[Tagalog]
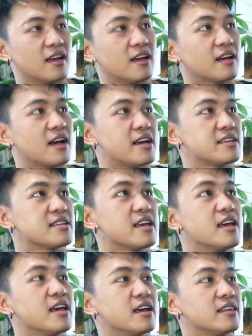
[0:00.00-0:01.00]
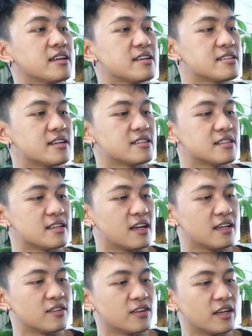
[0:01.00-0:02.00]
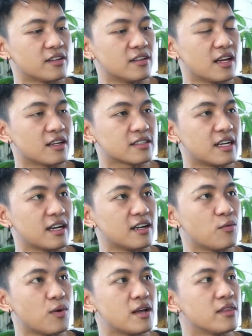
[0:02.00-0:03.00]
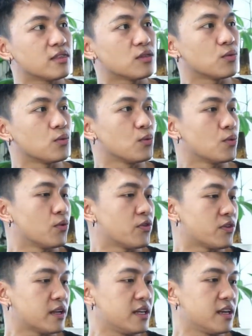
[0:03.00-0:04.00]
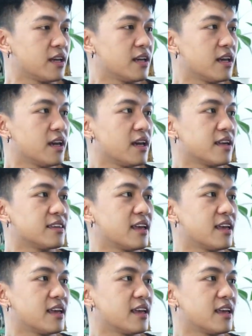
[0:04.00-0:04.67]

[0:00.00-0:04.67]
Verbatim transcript: Guys, nag-start siya sa, ito, ito lang siya. 1, 2, 3.